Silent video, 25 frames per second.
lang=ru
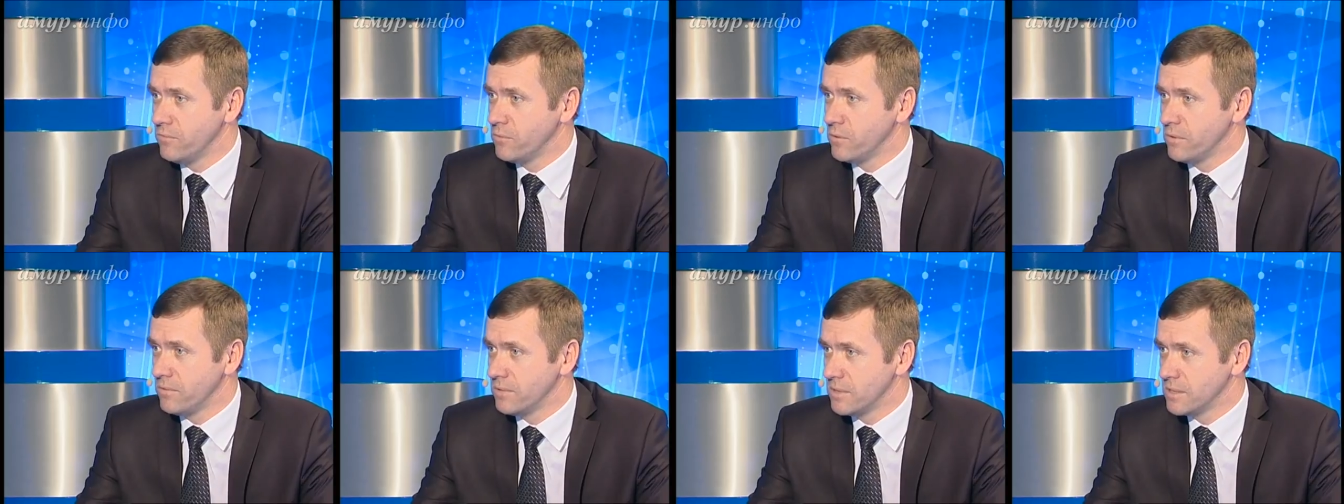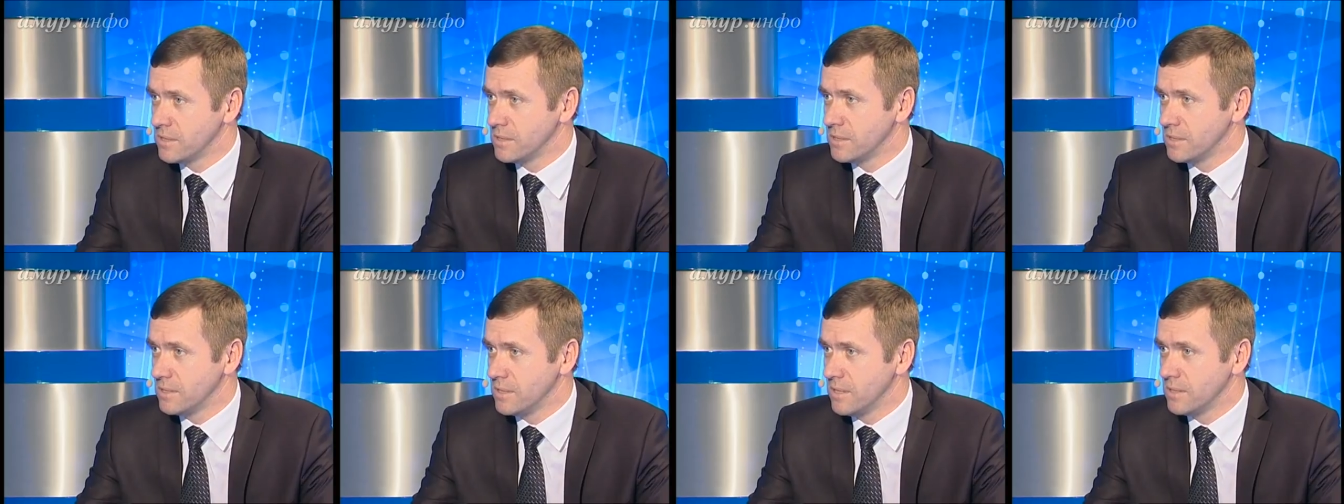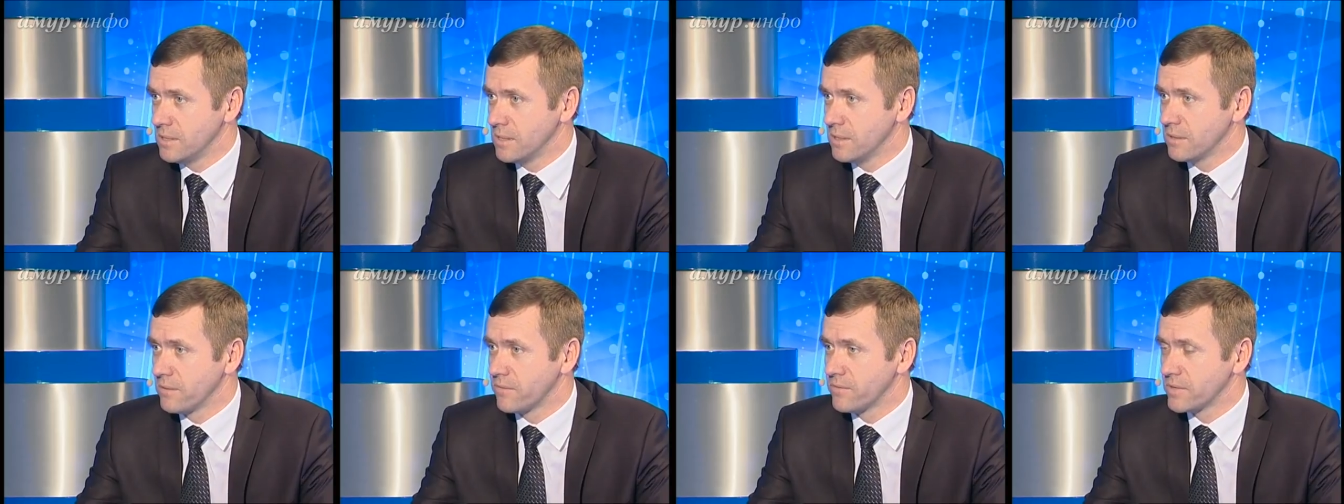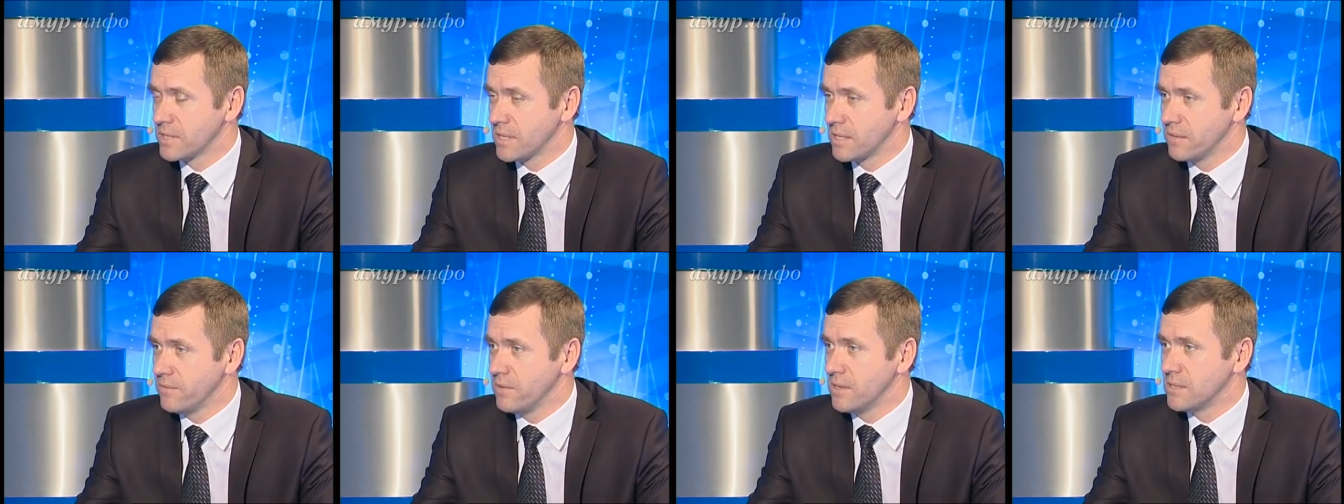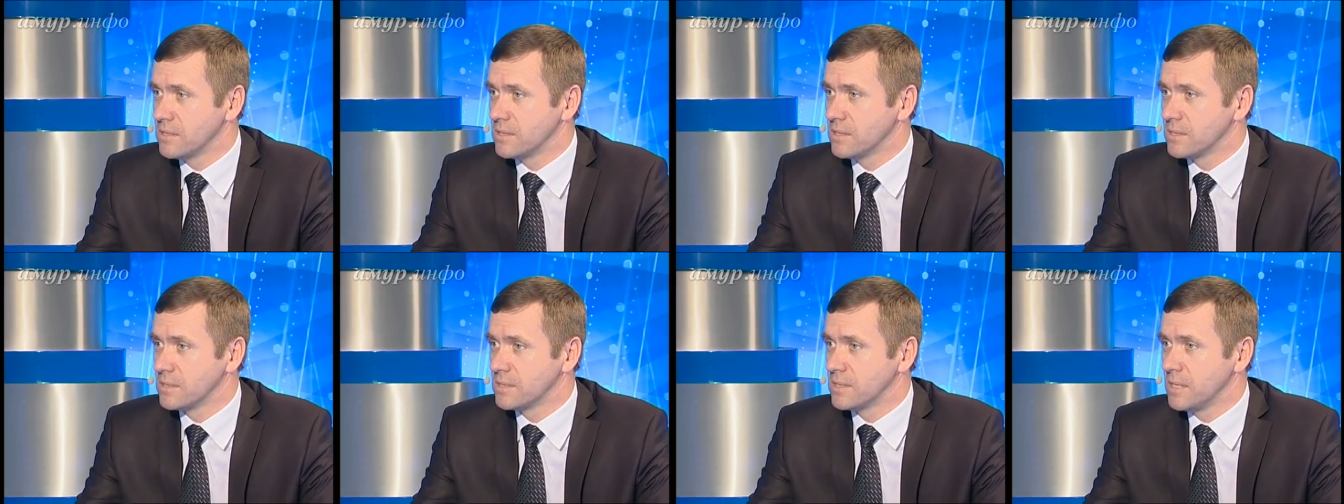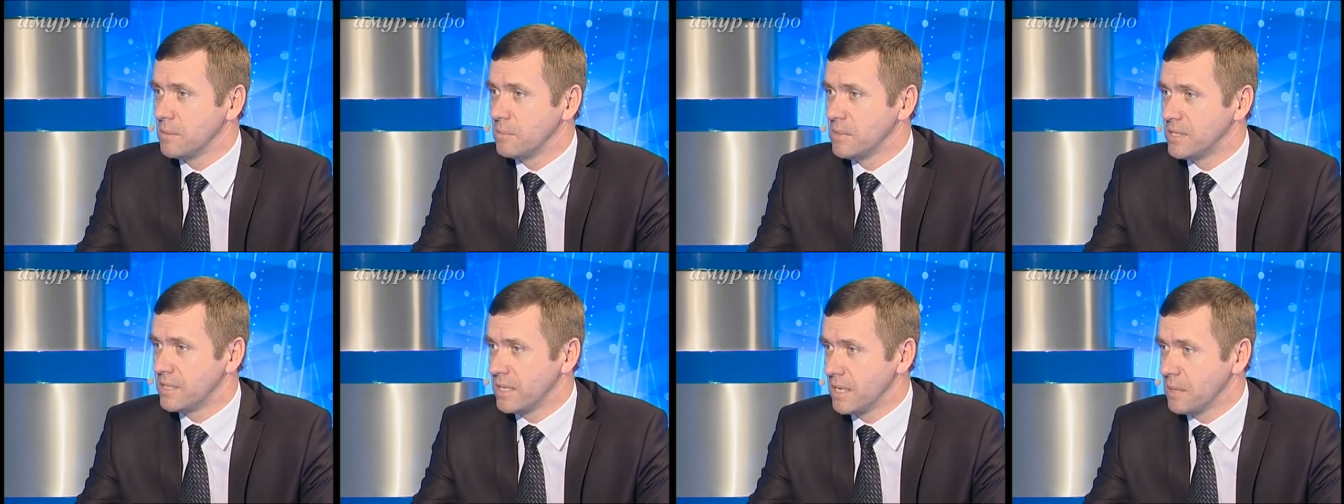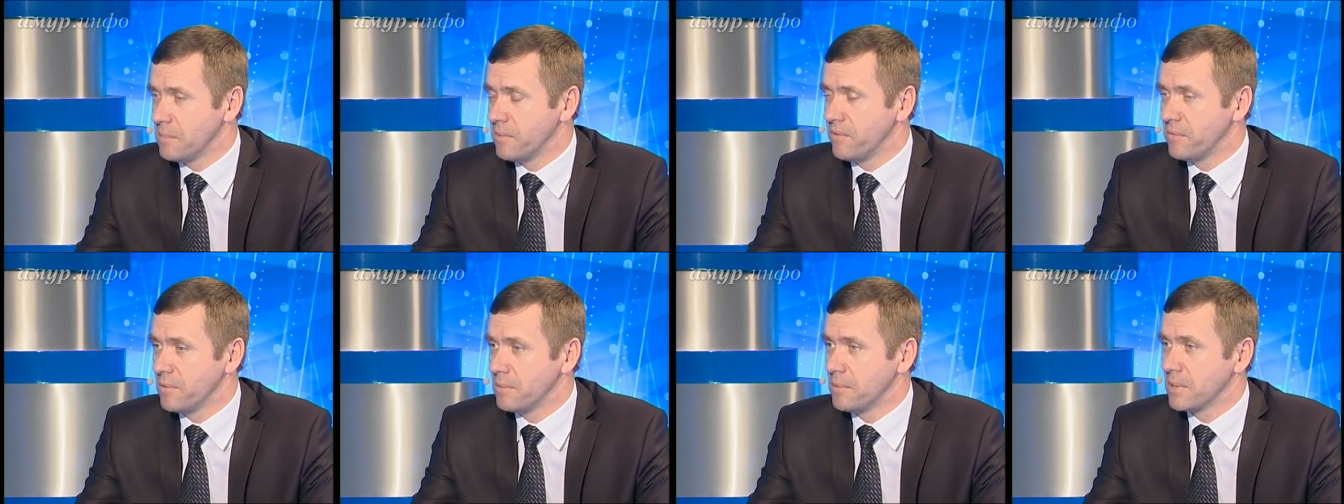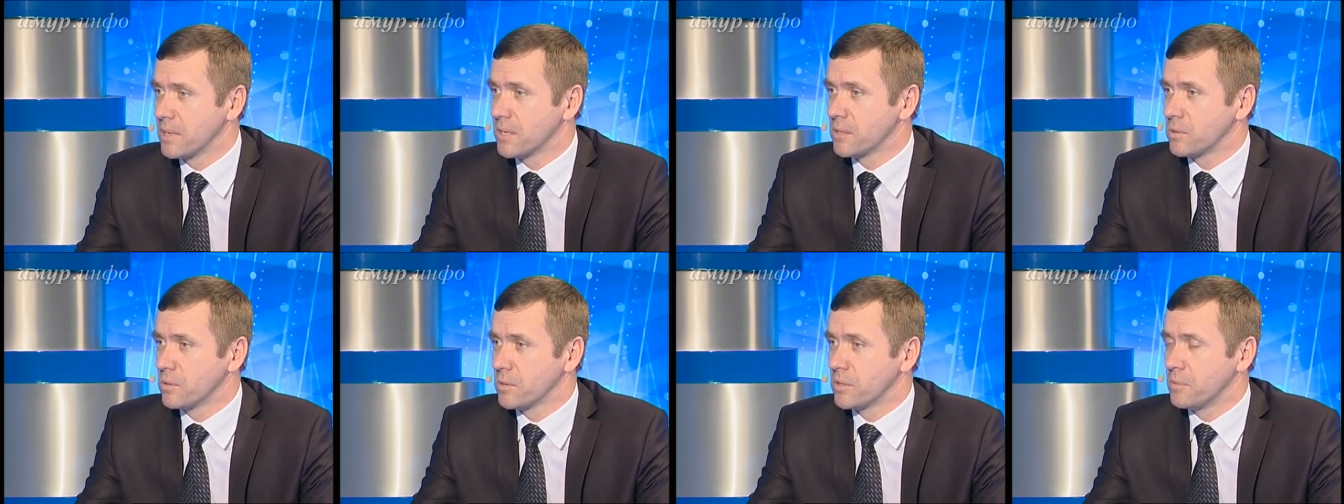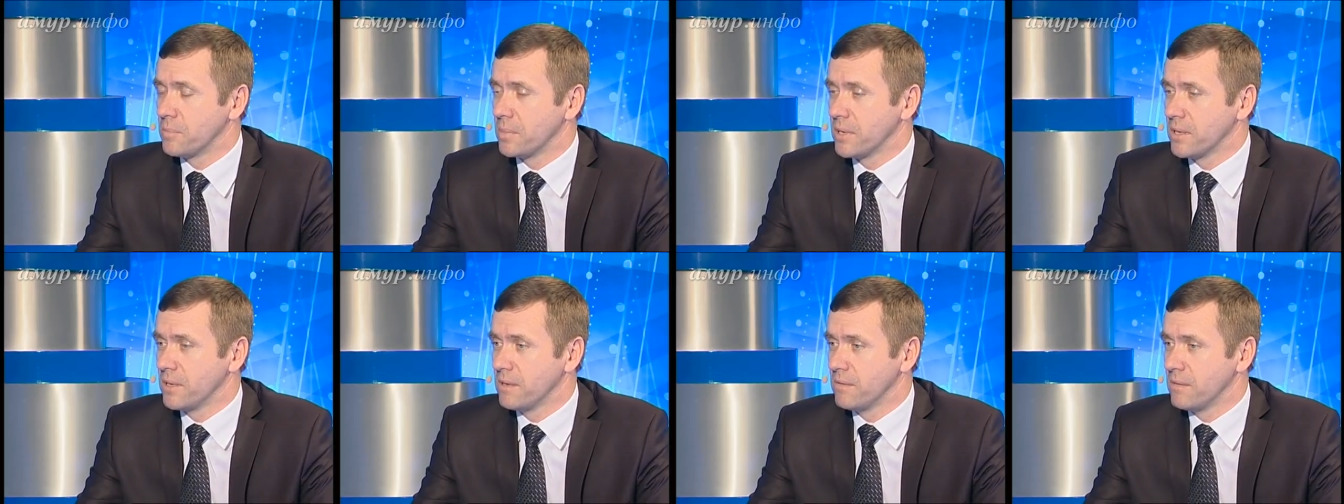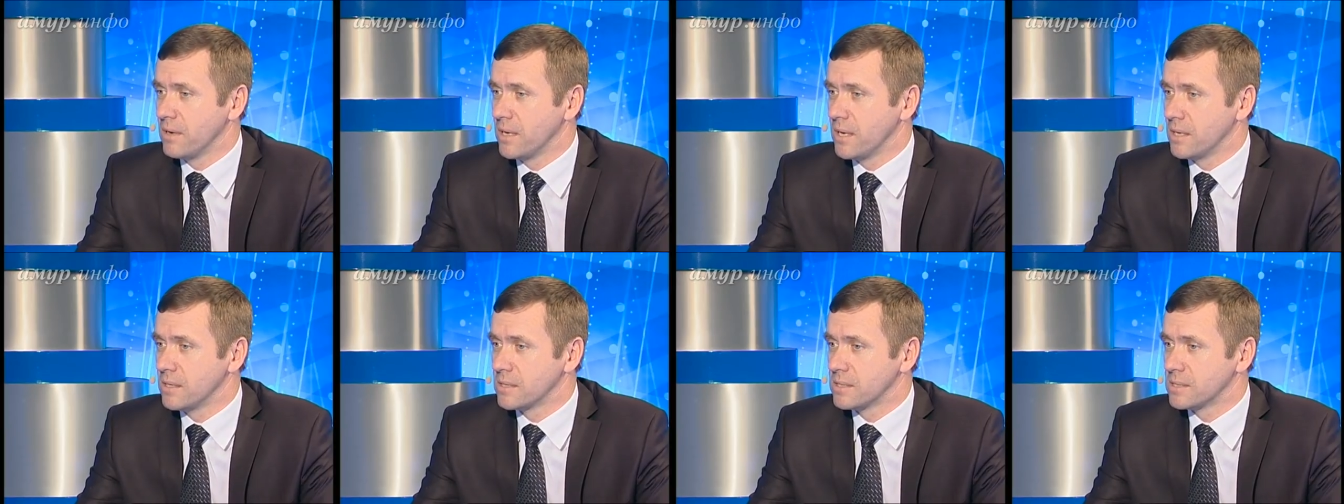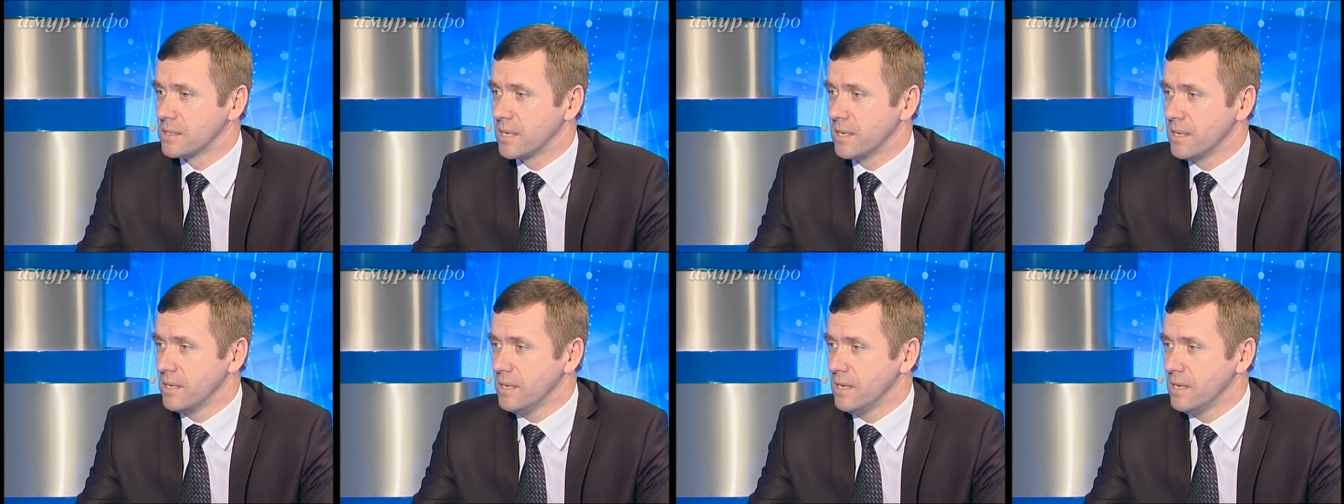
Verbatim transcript: в университете в соответствии с теми требованиями, которые предъявляются,